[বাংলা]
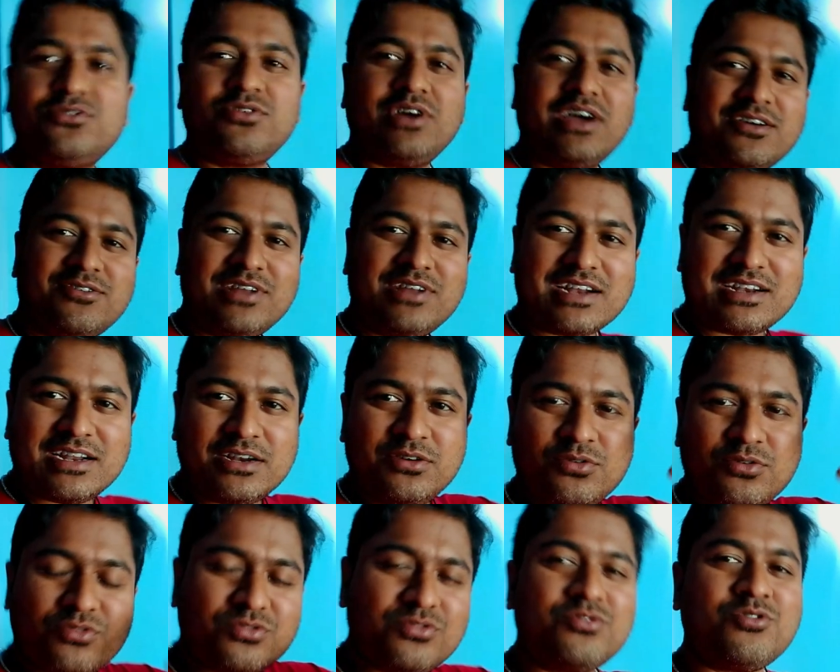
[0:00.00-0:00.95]
তো এখন একটা
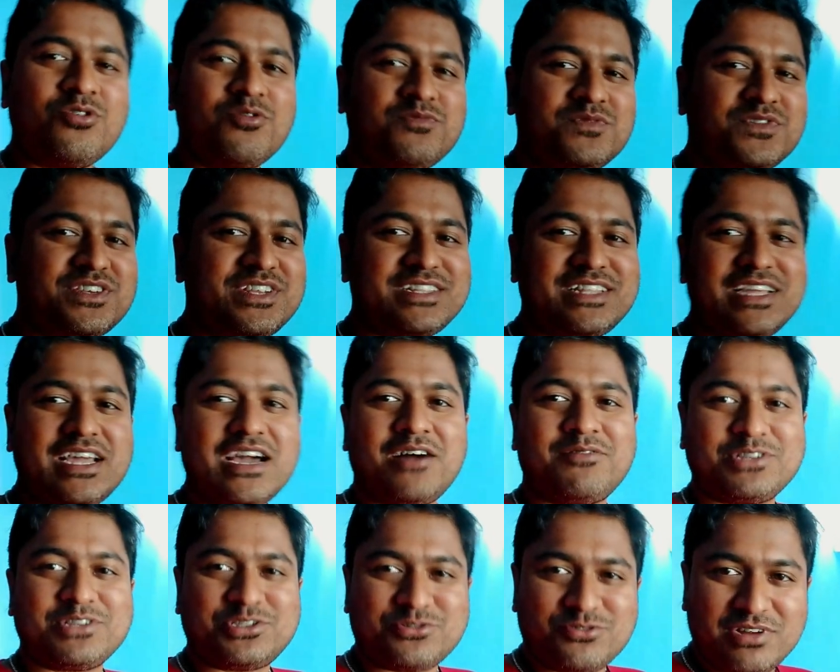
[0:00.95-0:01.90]
নতুন হোমস্টেতে
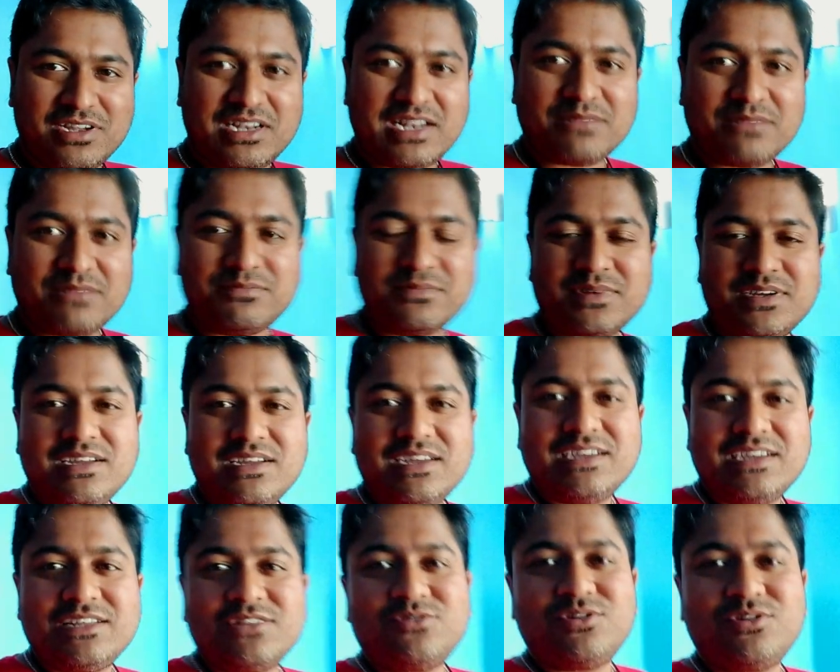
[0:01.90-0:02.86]
আবার চলে এলাম
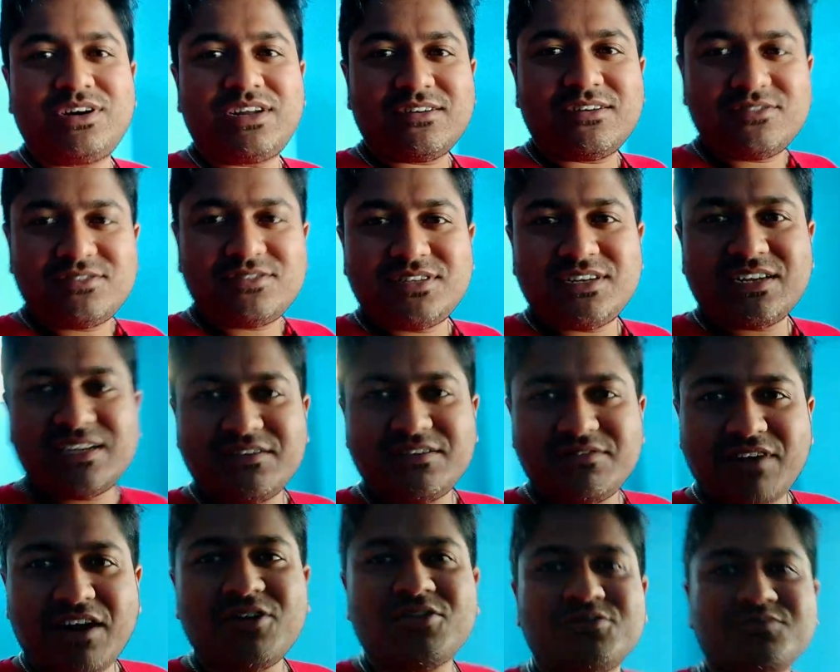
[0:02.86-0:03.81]
তো এটা হচ্ছে
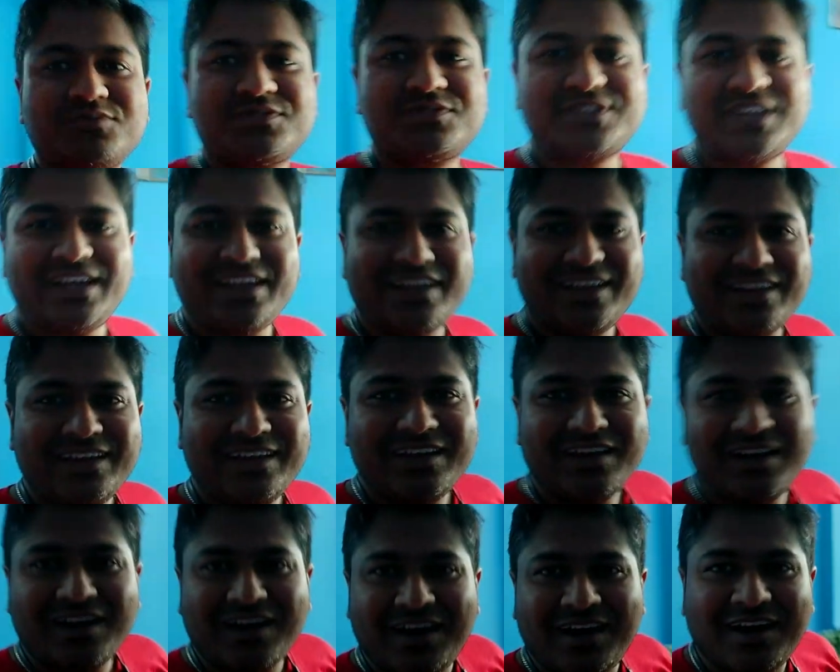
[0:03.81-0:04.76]
রিভা হোমস্টে
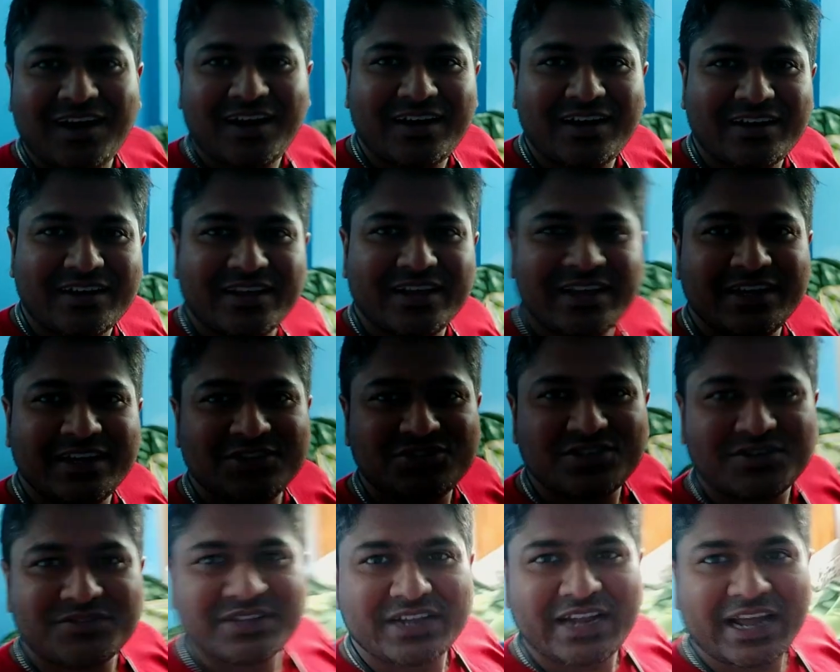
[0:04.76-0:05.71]
আর এই হচ্ছে
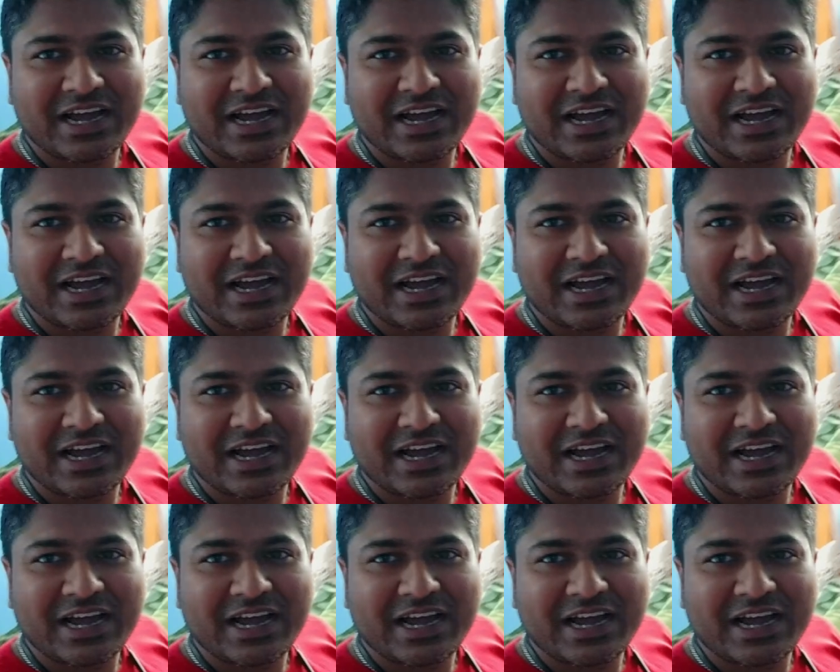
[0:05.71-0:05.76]
আমাদের